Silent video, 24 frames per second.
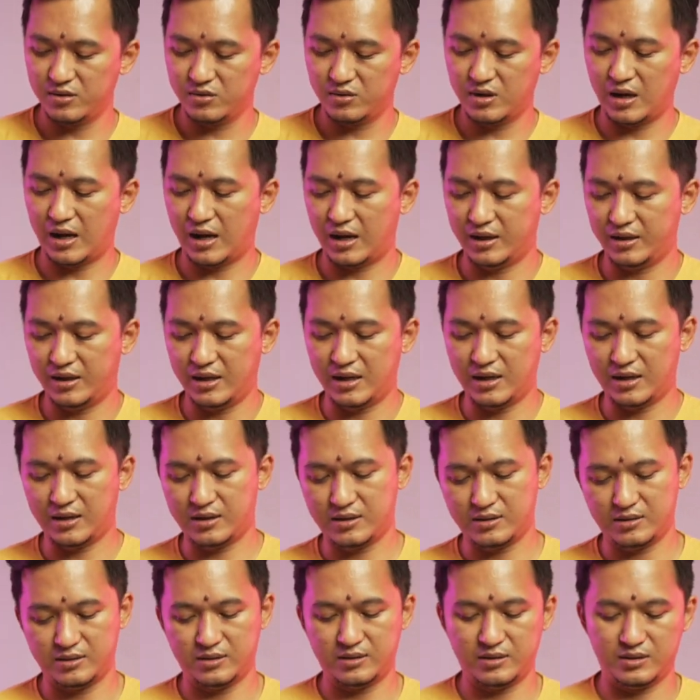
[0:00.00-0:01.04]
juga ada
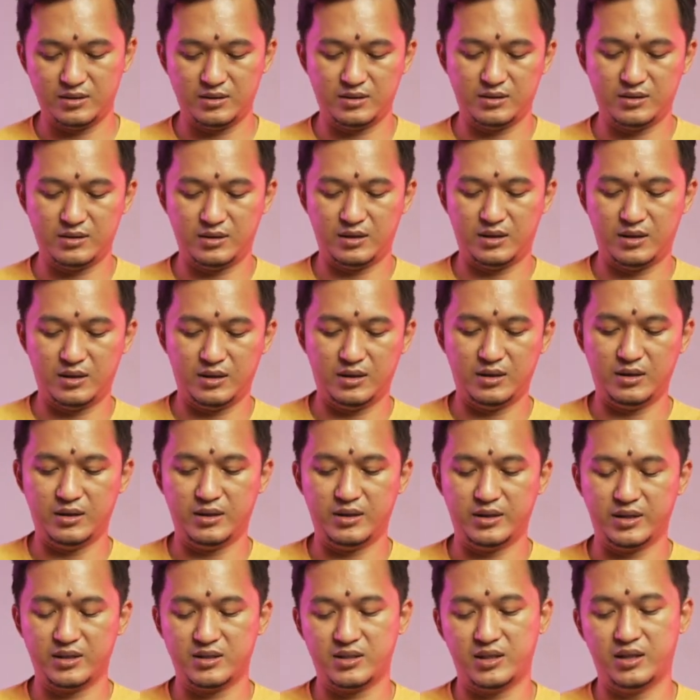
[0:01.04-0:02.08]
uh,
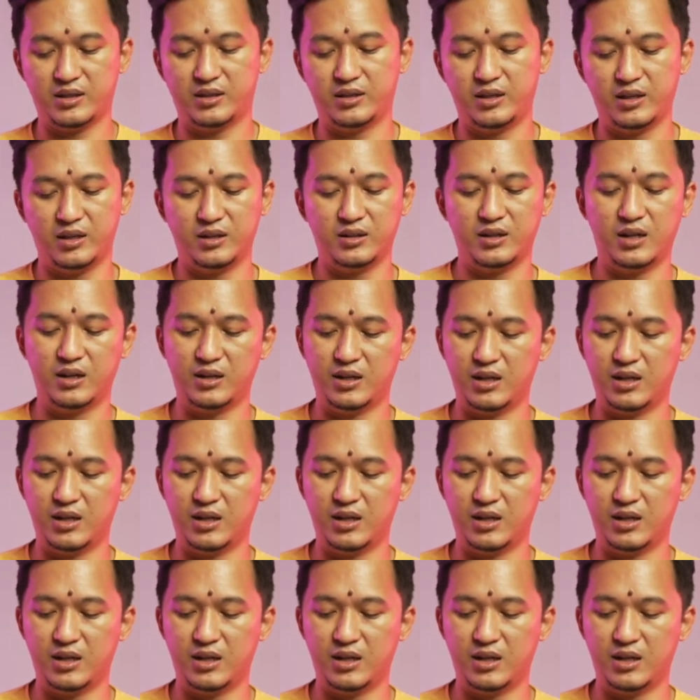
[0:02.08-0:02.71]
resleting dan